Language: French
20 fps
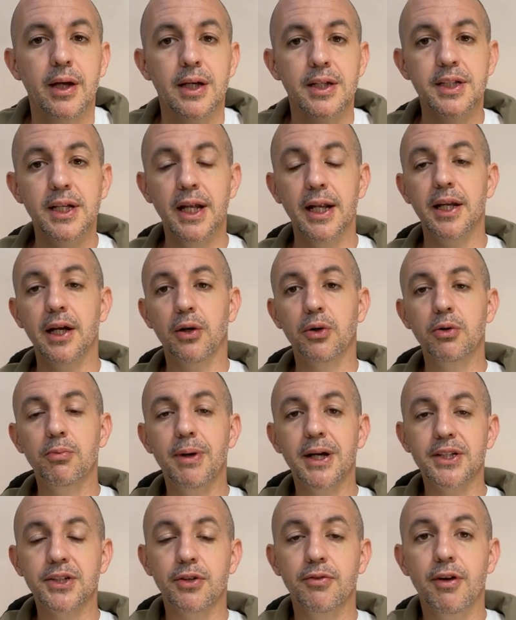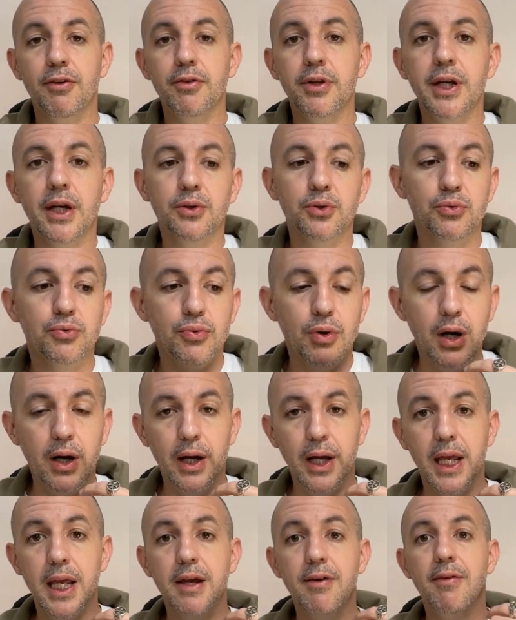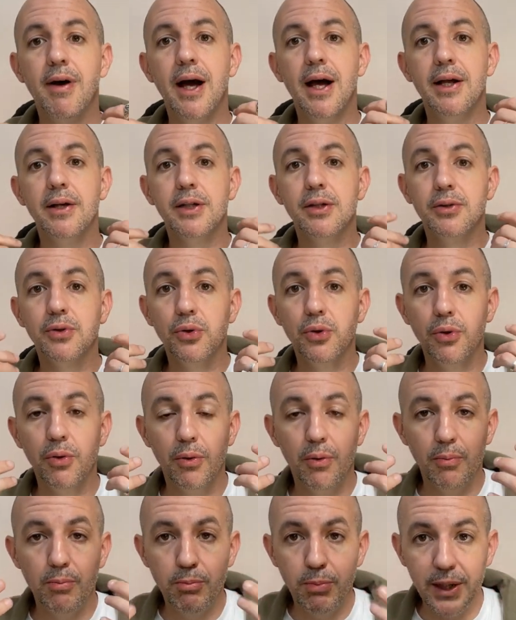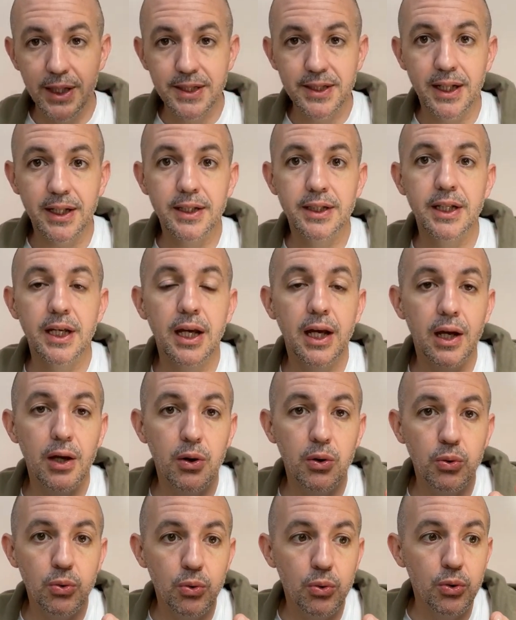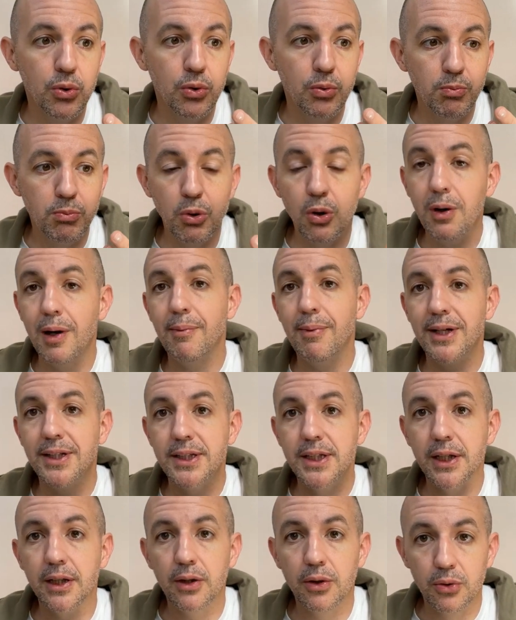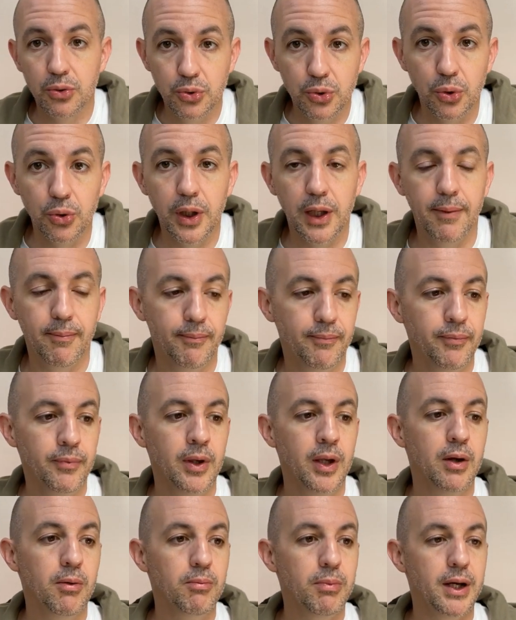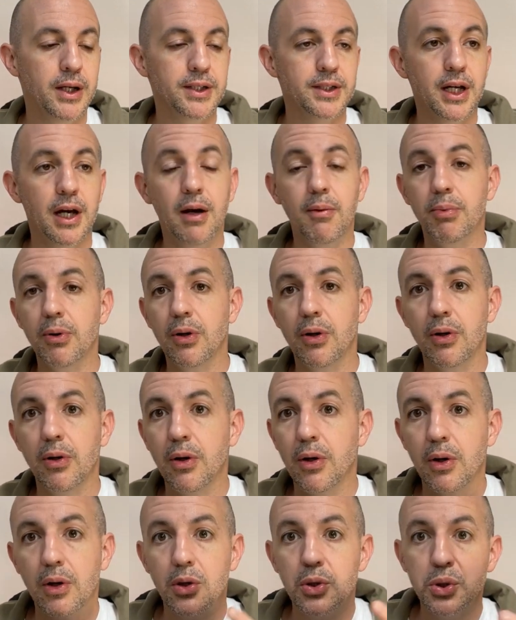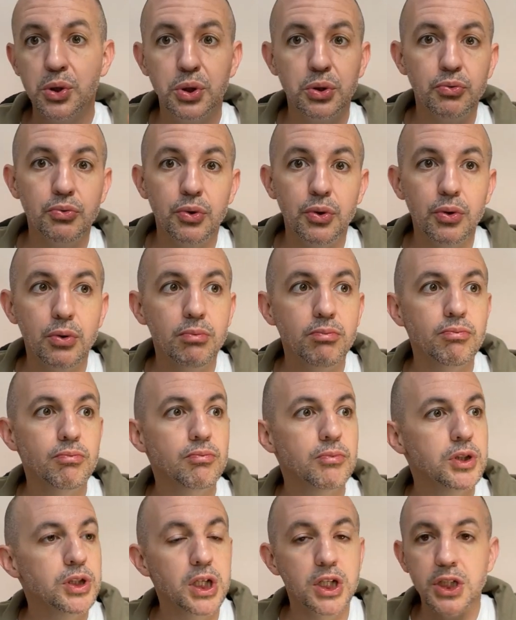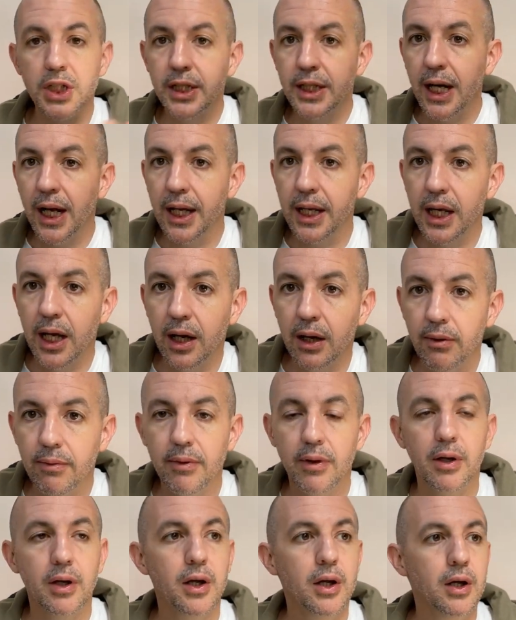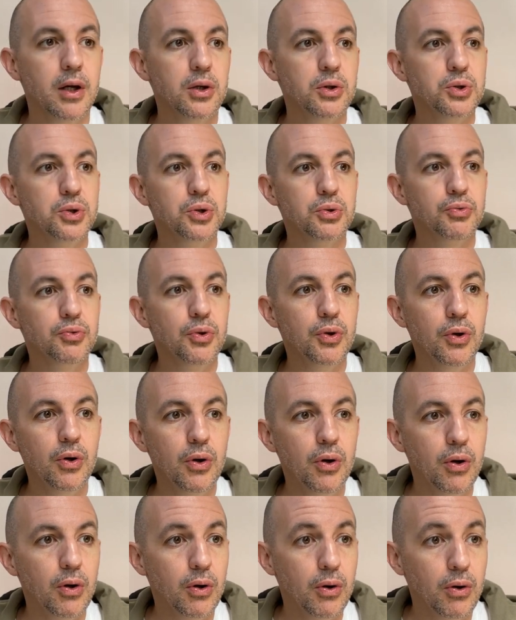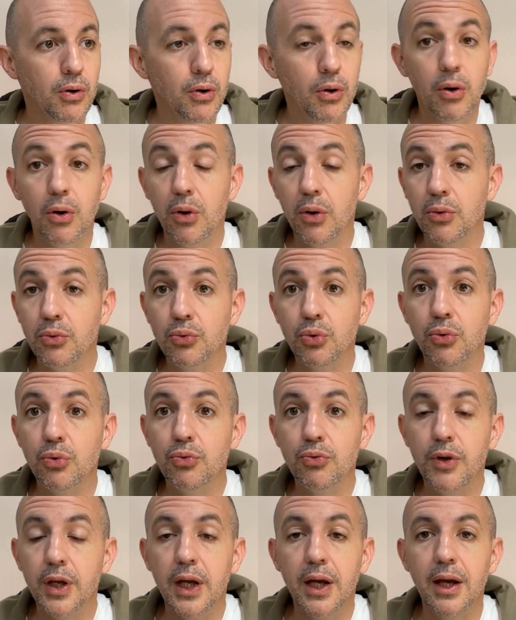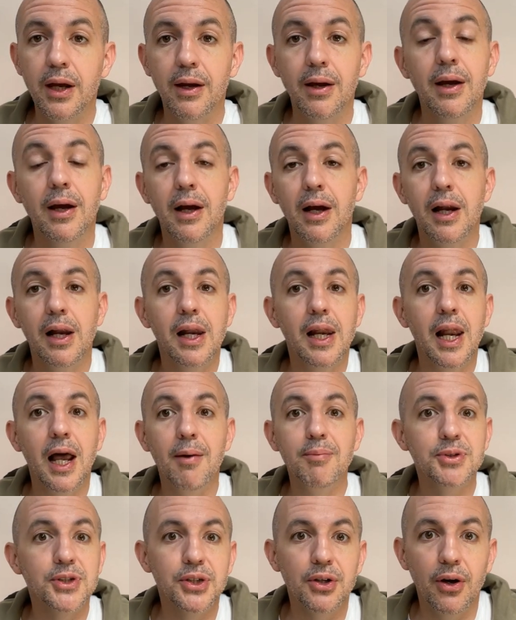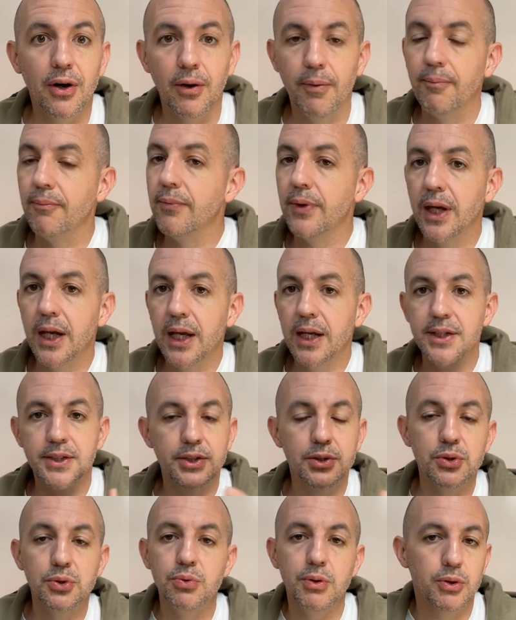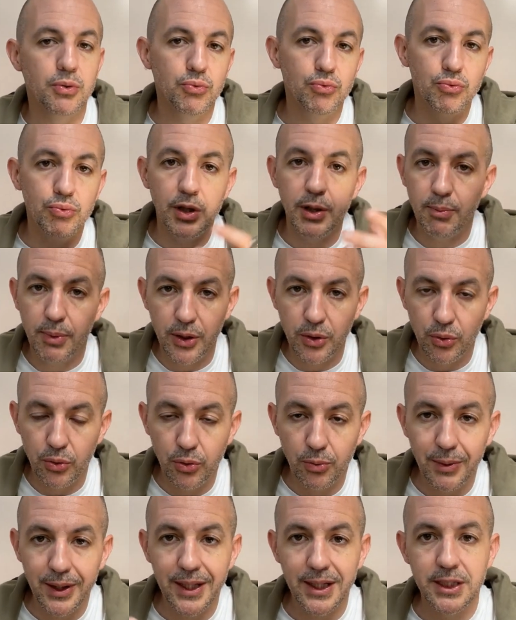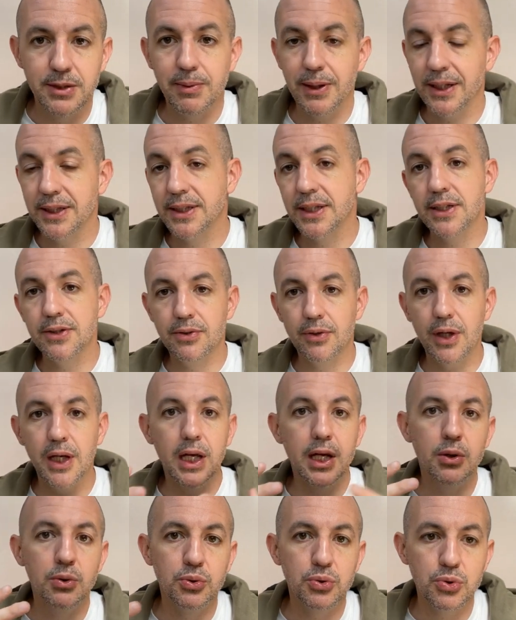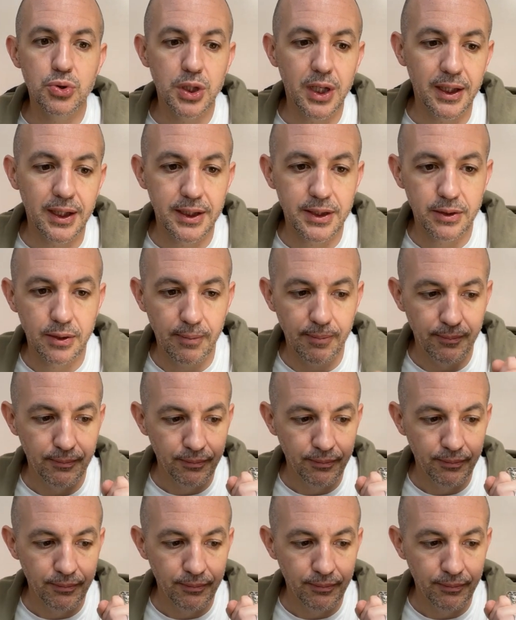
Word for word: C'est-à-dire qu'une personne va venir te voir et va te présenter une problématique donnée. Par exemple, je veux changer de carrière, je veux euh, trouver l'âme sœur, et ainsi de suite. Tout dépend de ton domaine d'expertise et le sujet en question.